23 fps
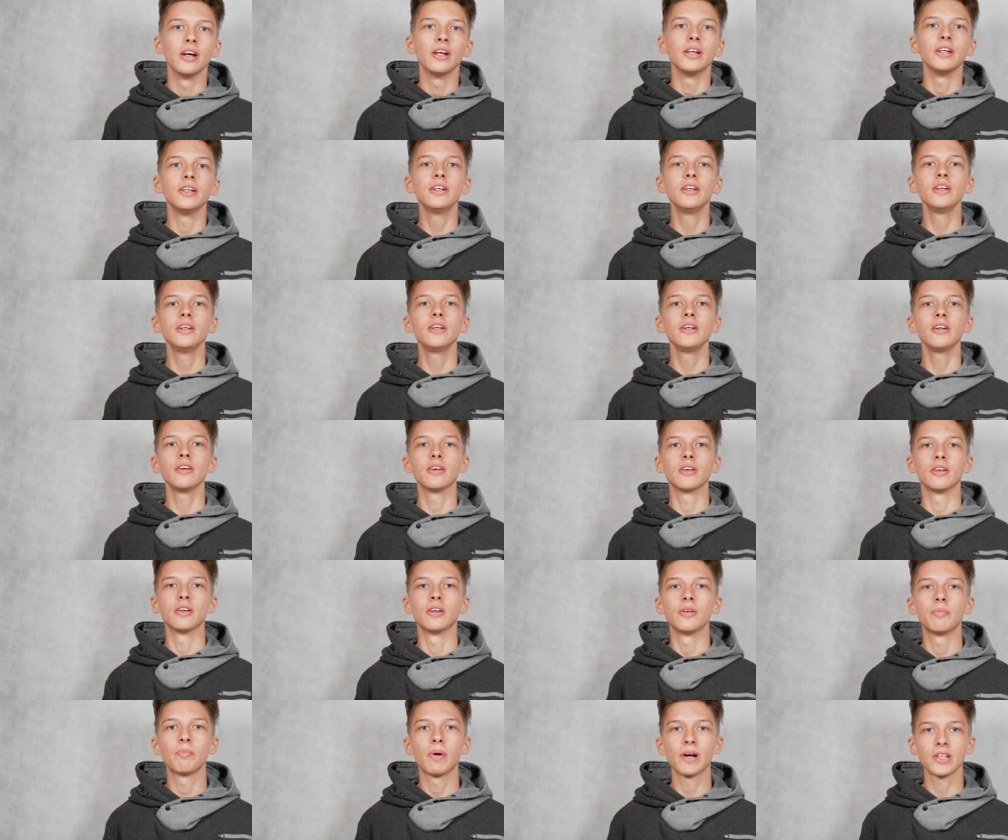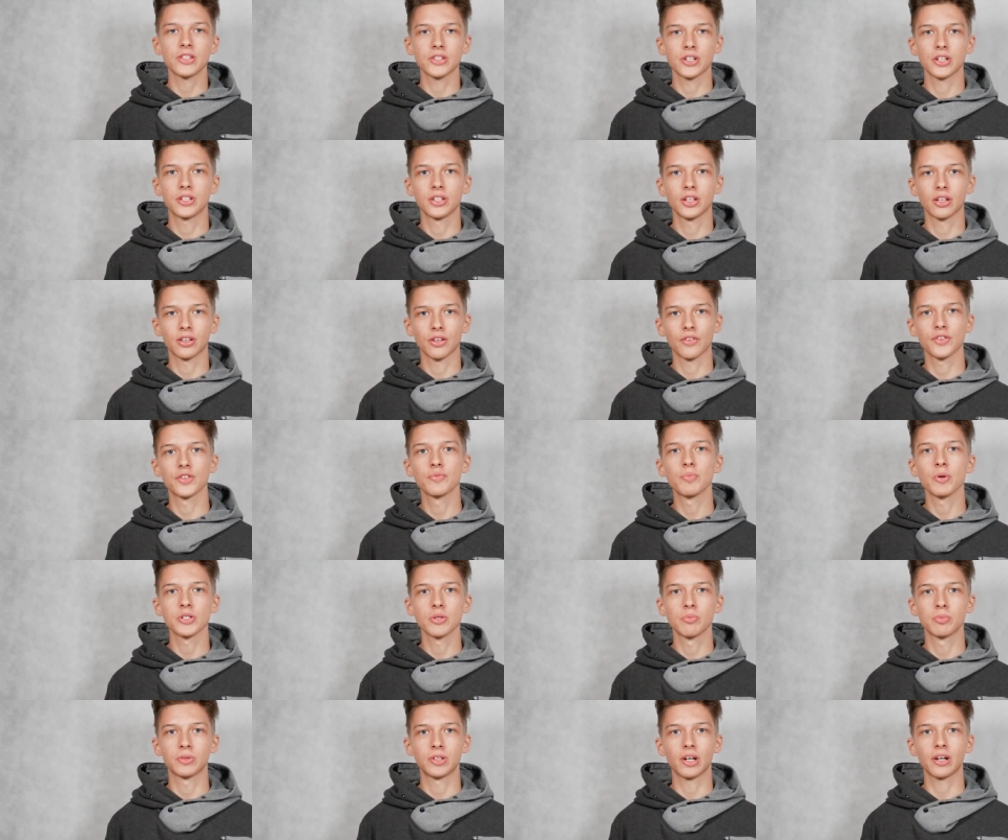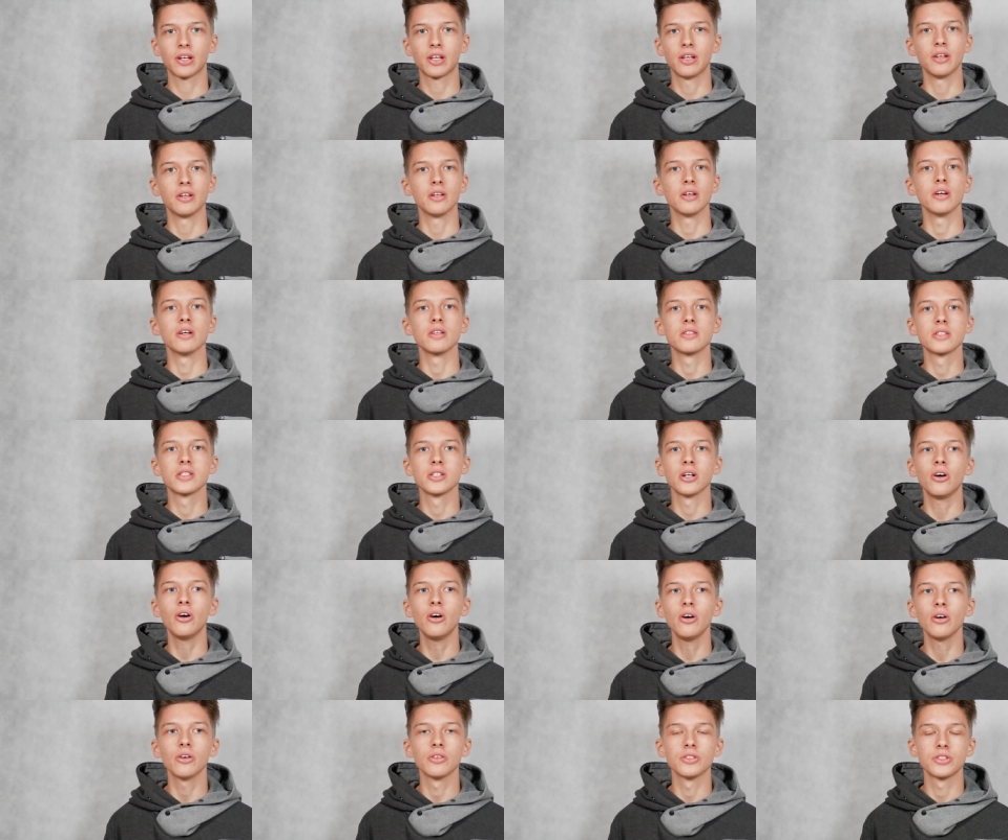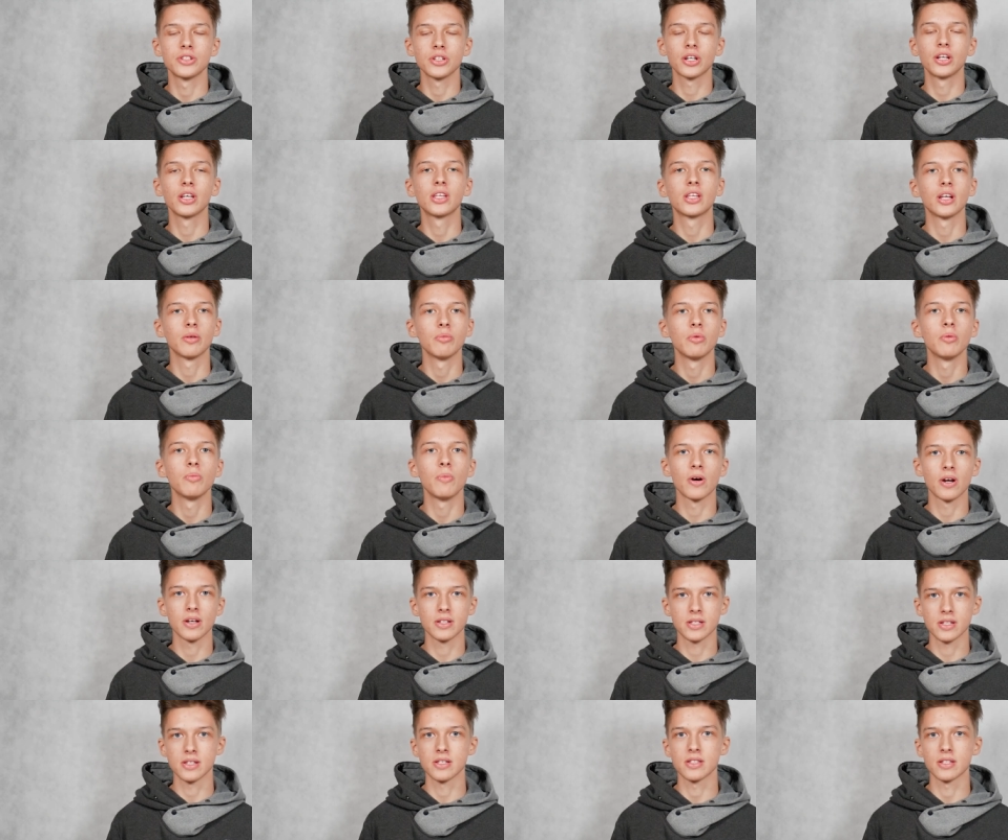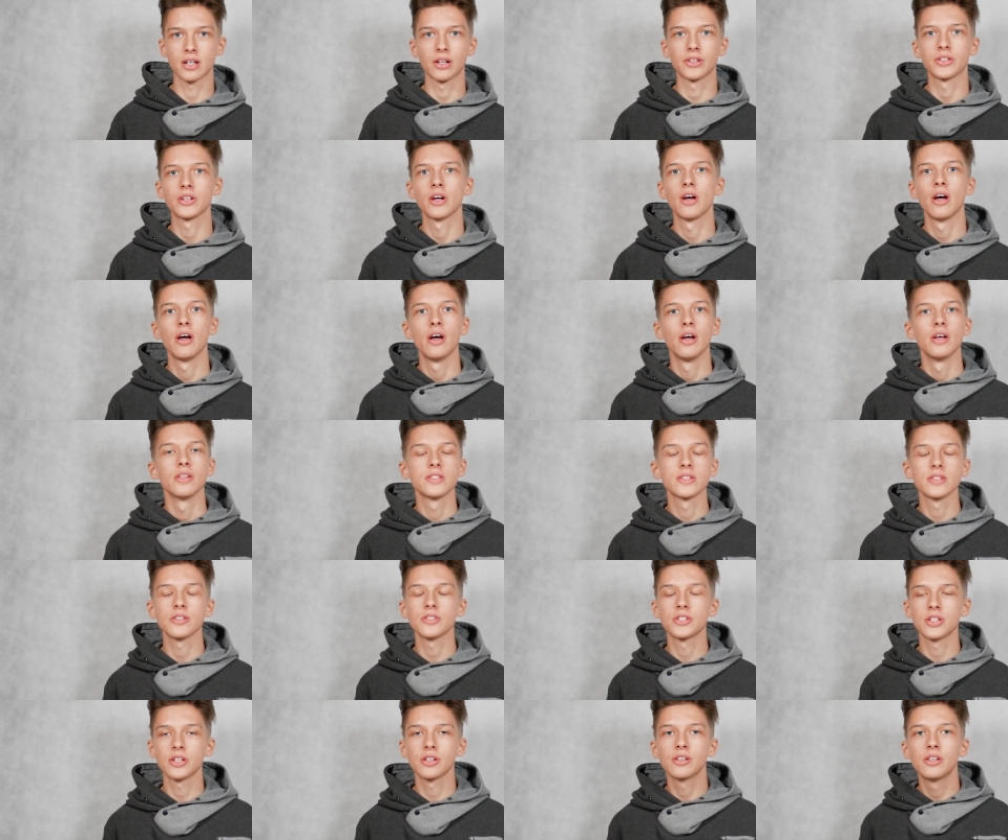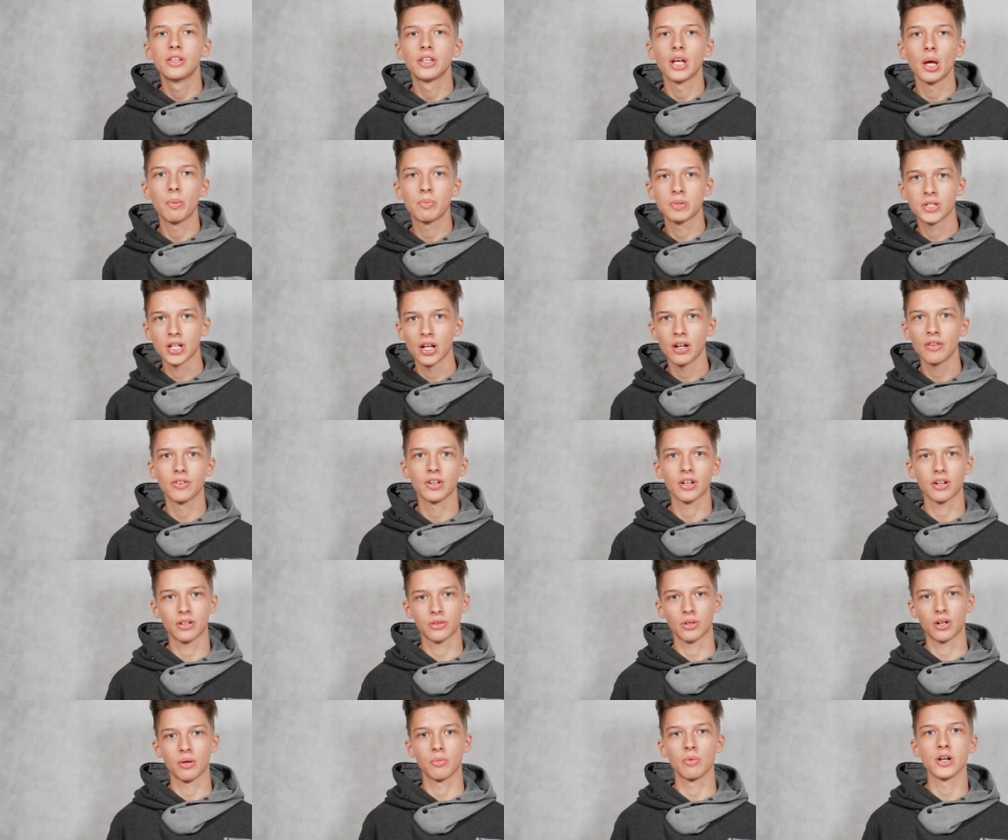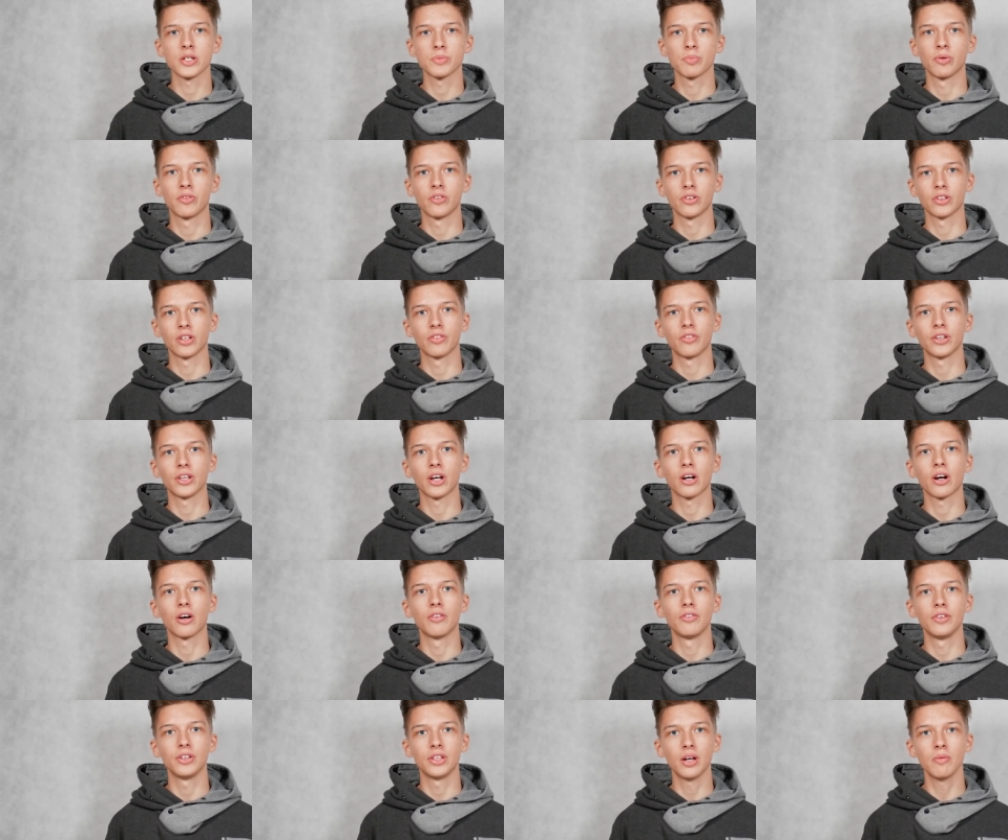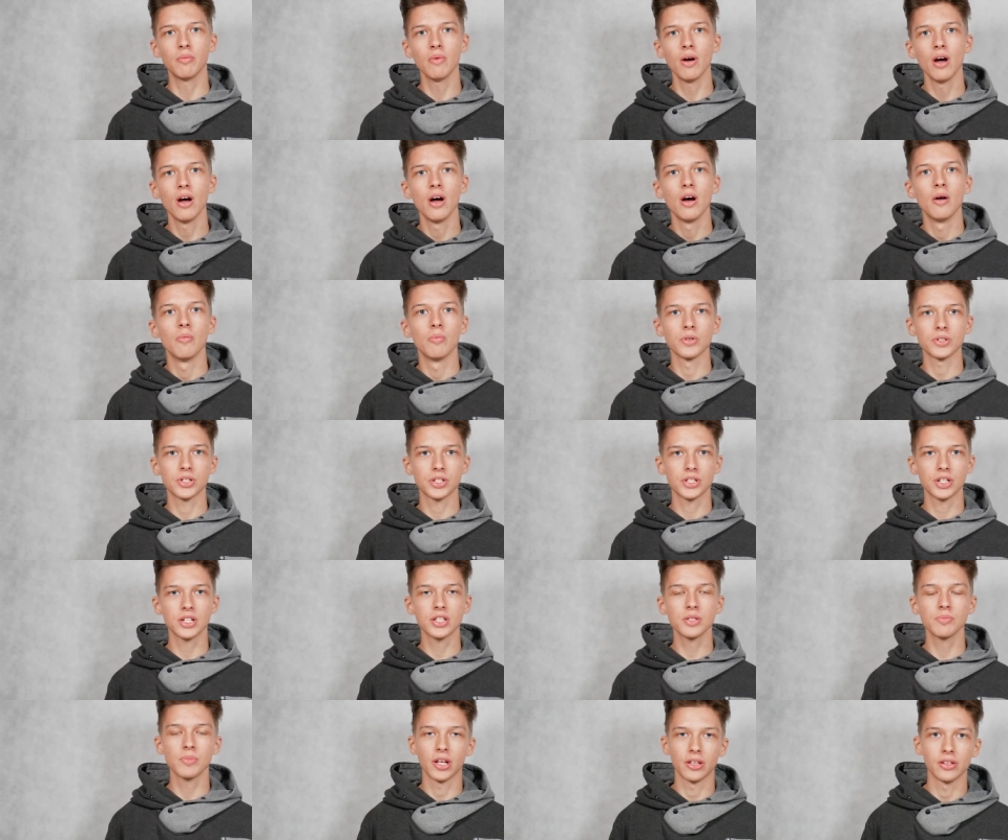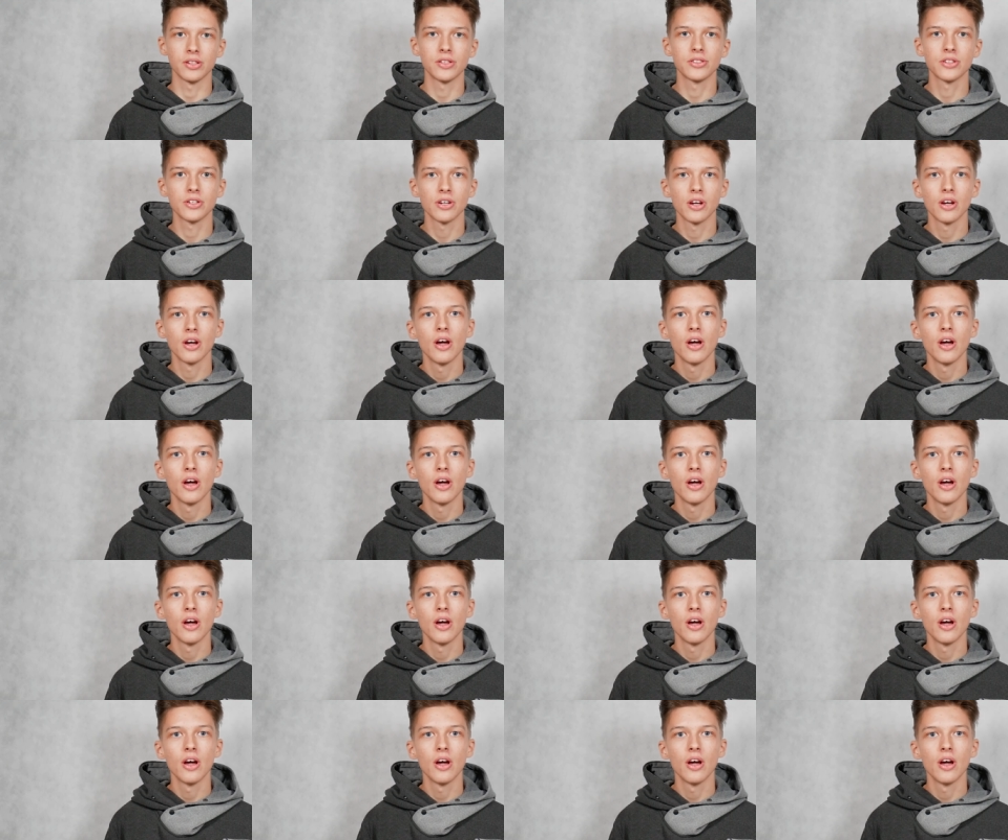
i e, patrzeć na to w sposób taki, co dzięki temu mogę zyskać. Co dzięki tej przerwie, która była spowodowana COVID-em, może się zmienić.